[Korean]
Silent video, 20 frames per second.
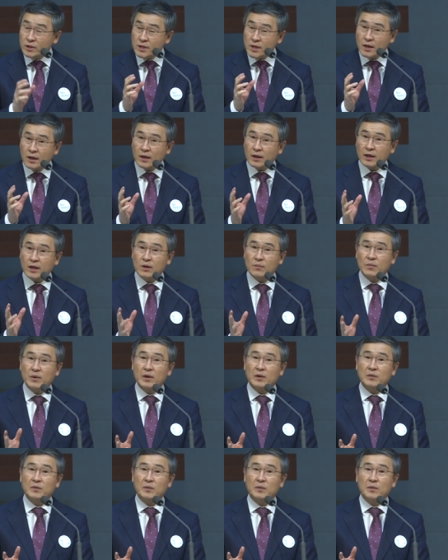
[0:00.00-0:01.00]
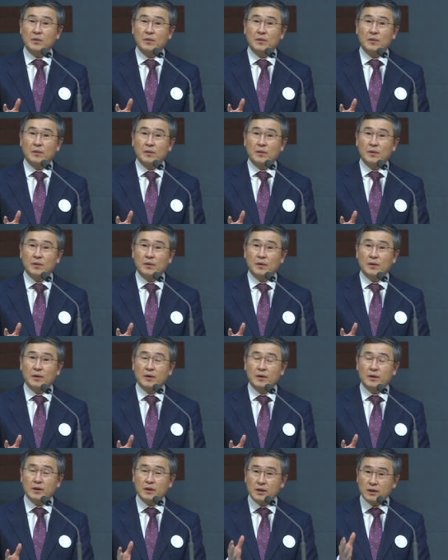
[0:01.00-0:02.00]
생각해봐도
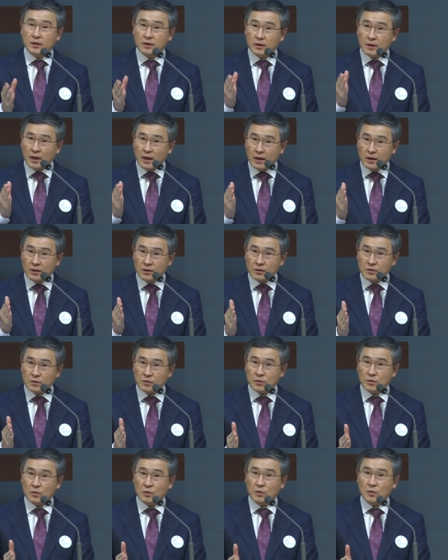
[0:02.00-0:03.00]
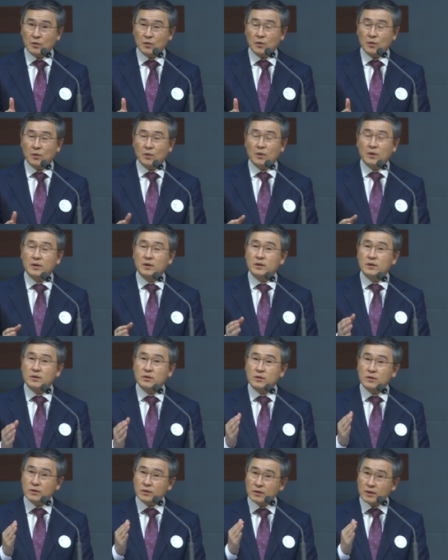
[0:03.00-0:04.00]
이런 가능성도 없고
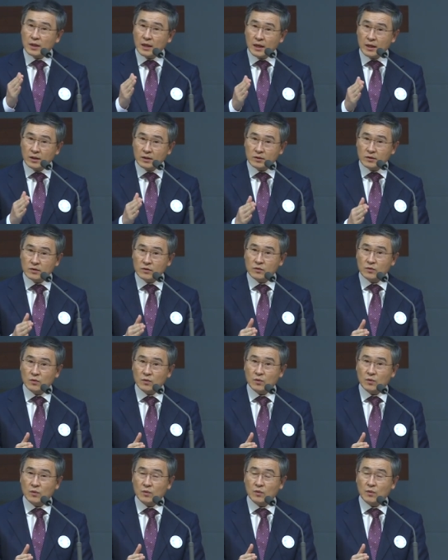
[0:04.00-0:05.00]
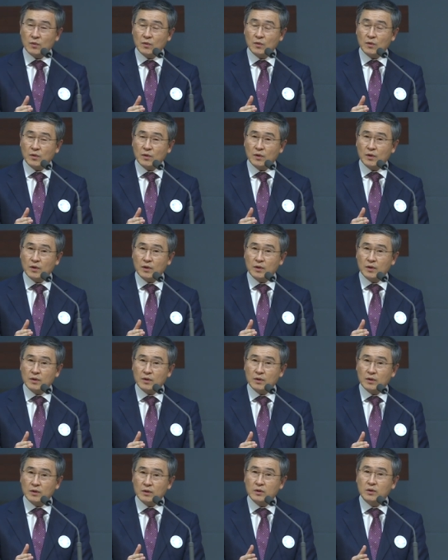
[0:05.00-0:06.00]
저런 가능성도 없고
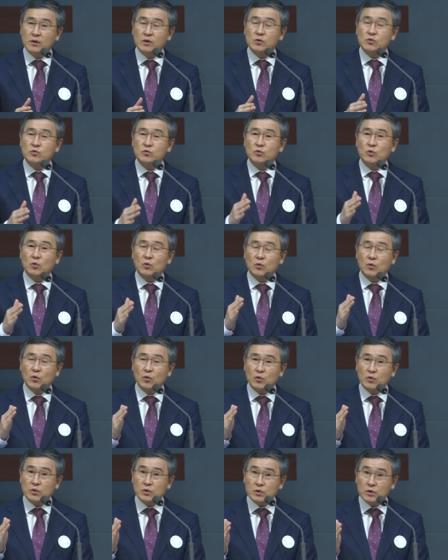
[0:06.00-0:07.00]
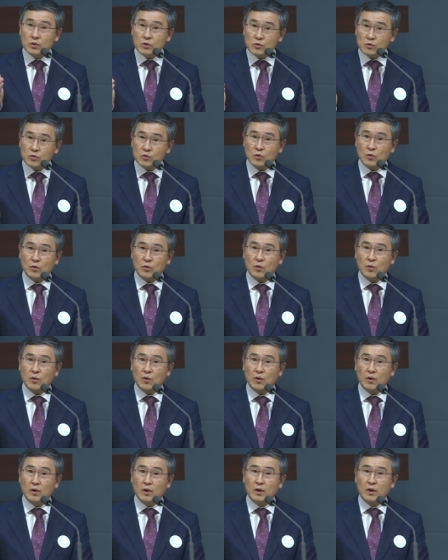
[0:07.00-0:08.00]
이럴 수도 없고 저럴 수도 없고
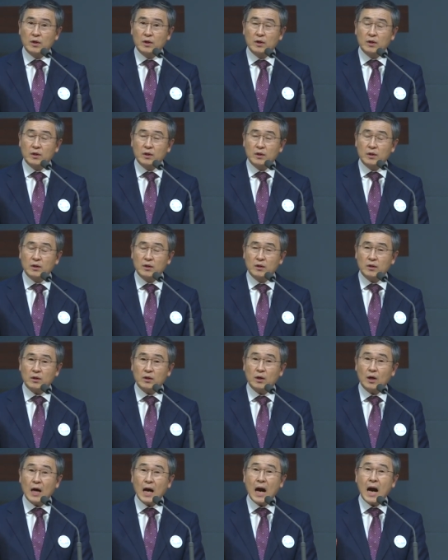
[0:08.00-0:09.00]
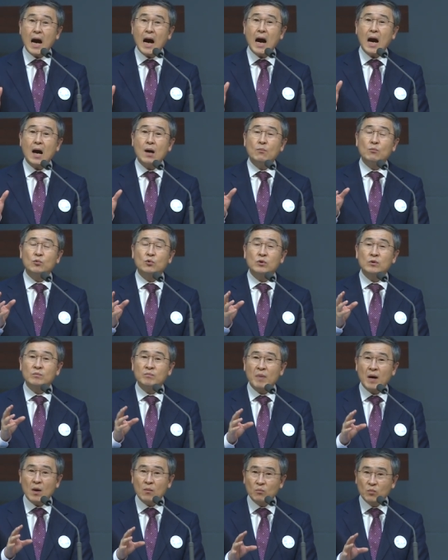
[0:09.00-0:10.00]
아무런
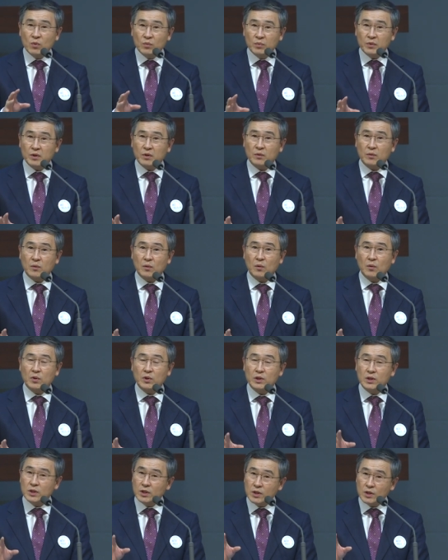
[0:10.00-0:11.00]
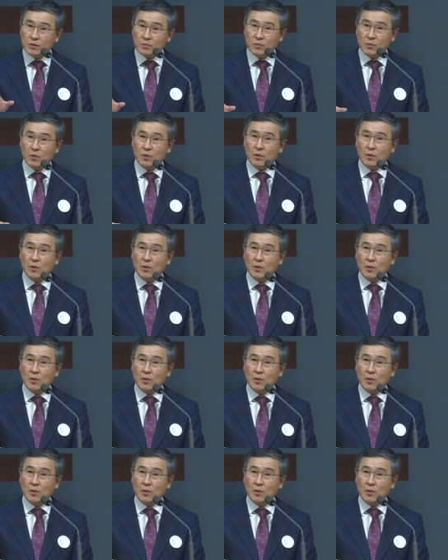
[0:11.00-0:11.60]
방법이 없고 길이 없고